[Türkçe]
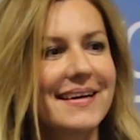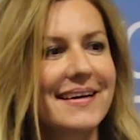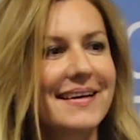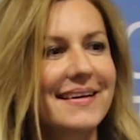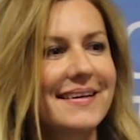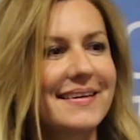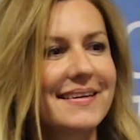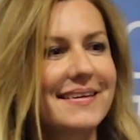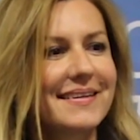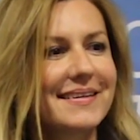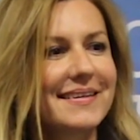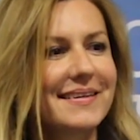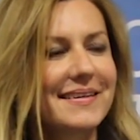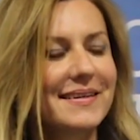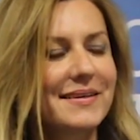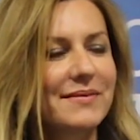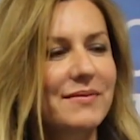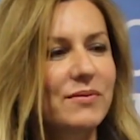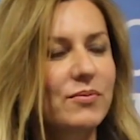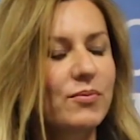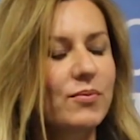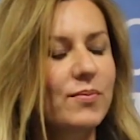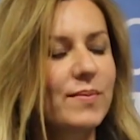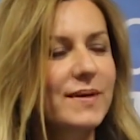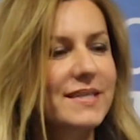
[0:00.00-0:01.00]

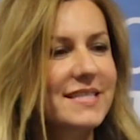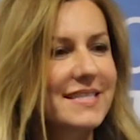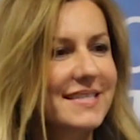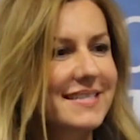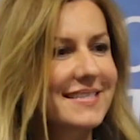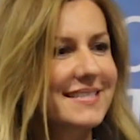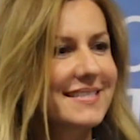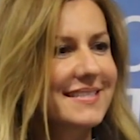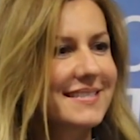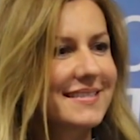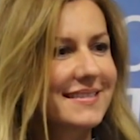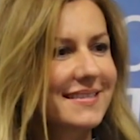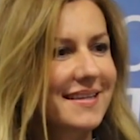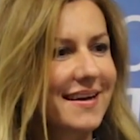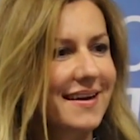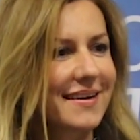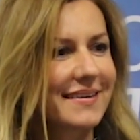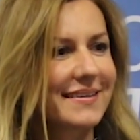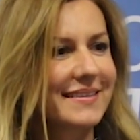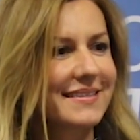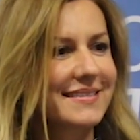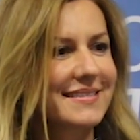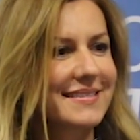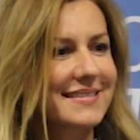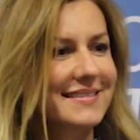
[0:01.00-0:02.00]
Ee, ve bu başarısının
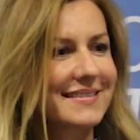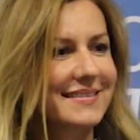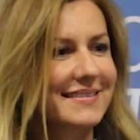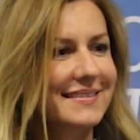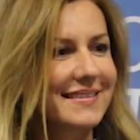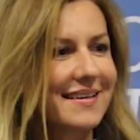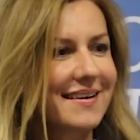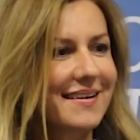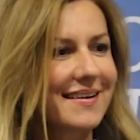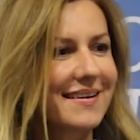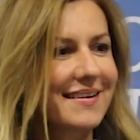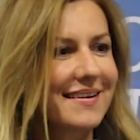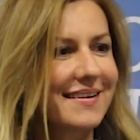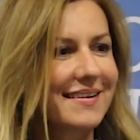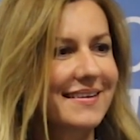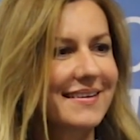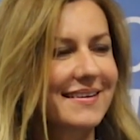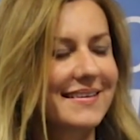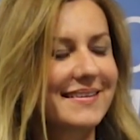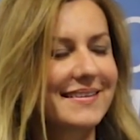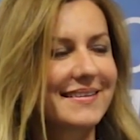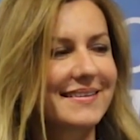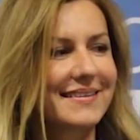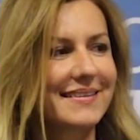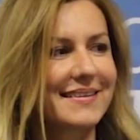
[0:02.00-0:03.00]
arkasında
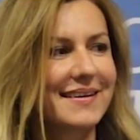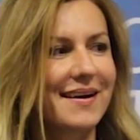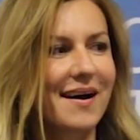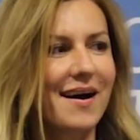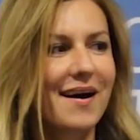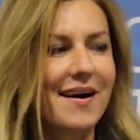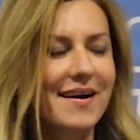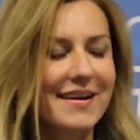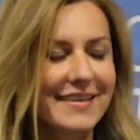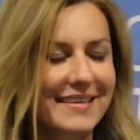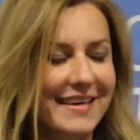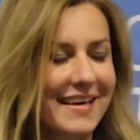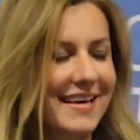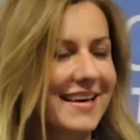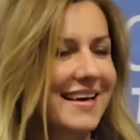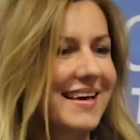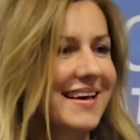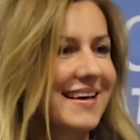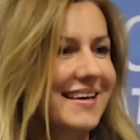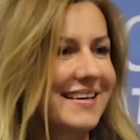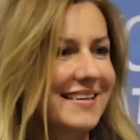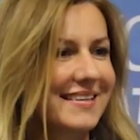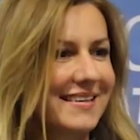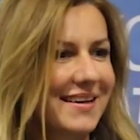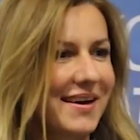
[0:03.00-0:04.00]
e,
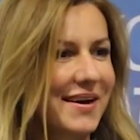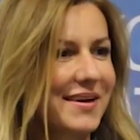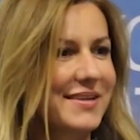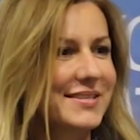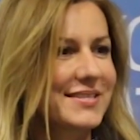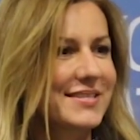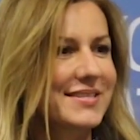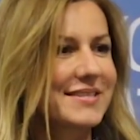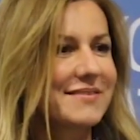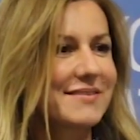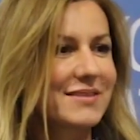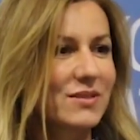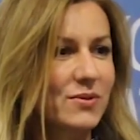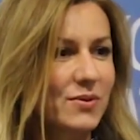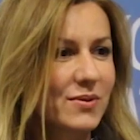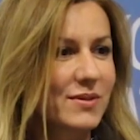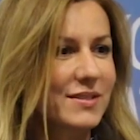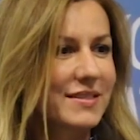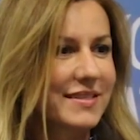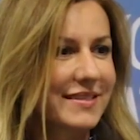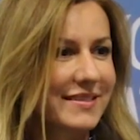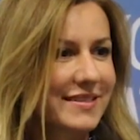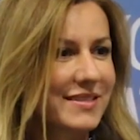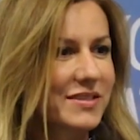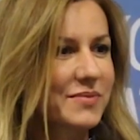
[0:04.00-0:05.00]
ARGE'ye inancı ve
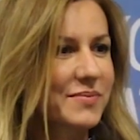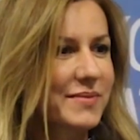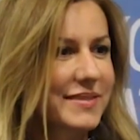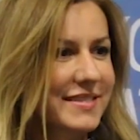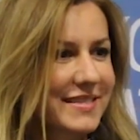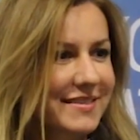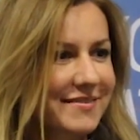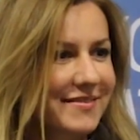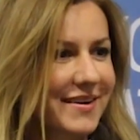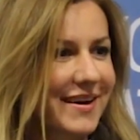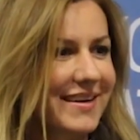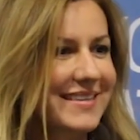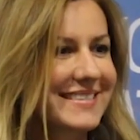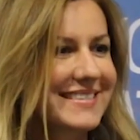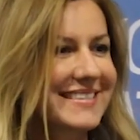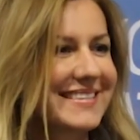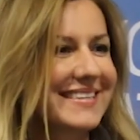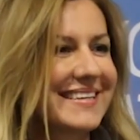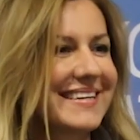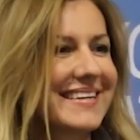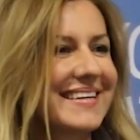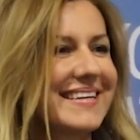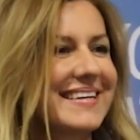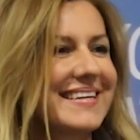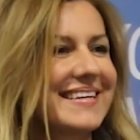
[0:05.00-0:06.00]
çok çalışması
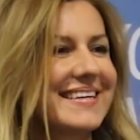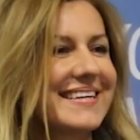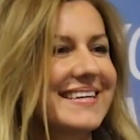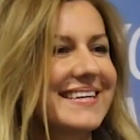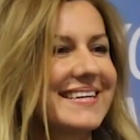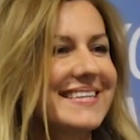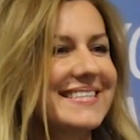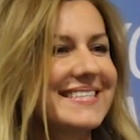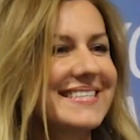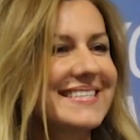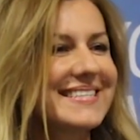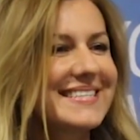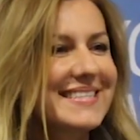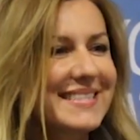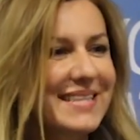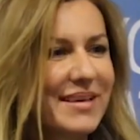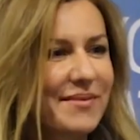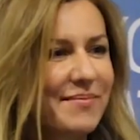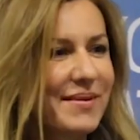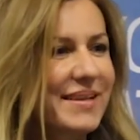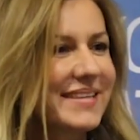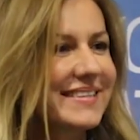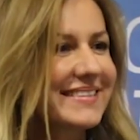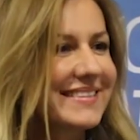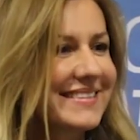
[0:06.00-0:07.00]
var. Ee, sizin
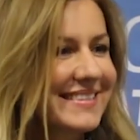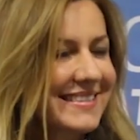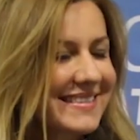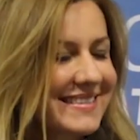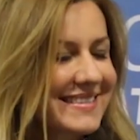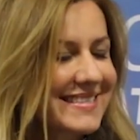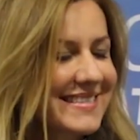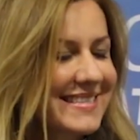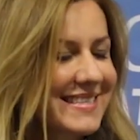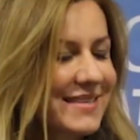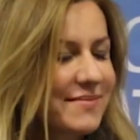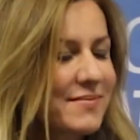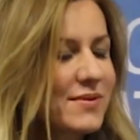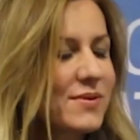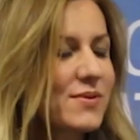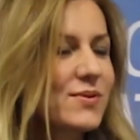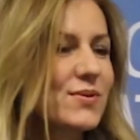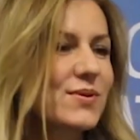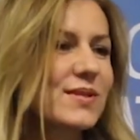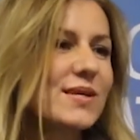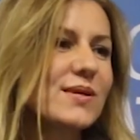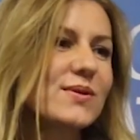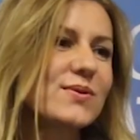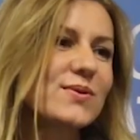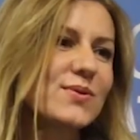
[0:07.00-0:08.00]
de belirttiğiniz gibi
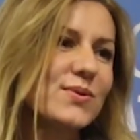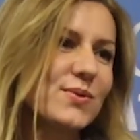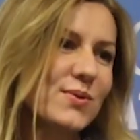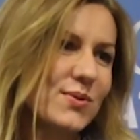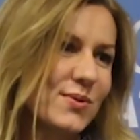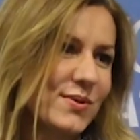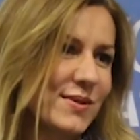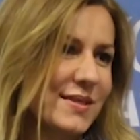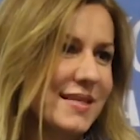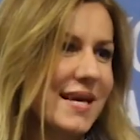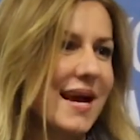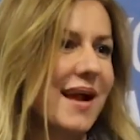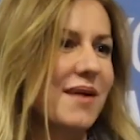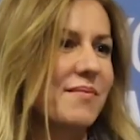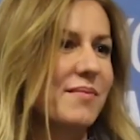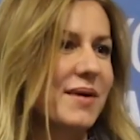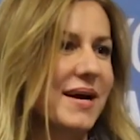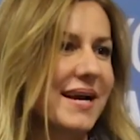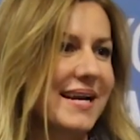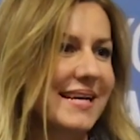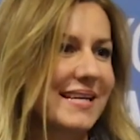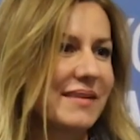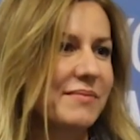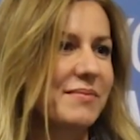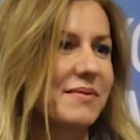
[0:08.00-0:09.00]
%100 Türk
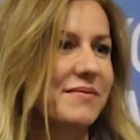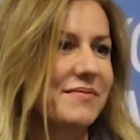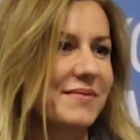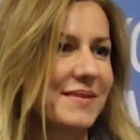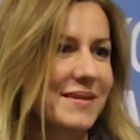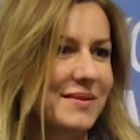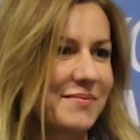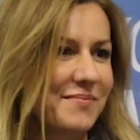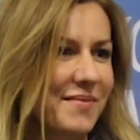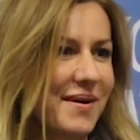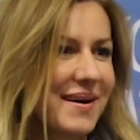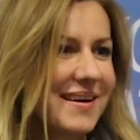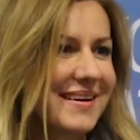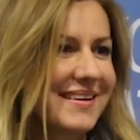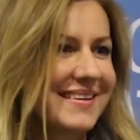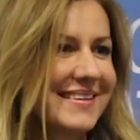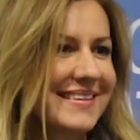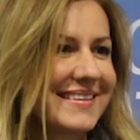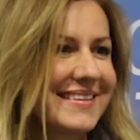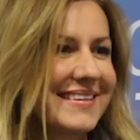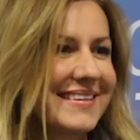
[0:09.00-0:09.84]
sermayeli bir firma.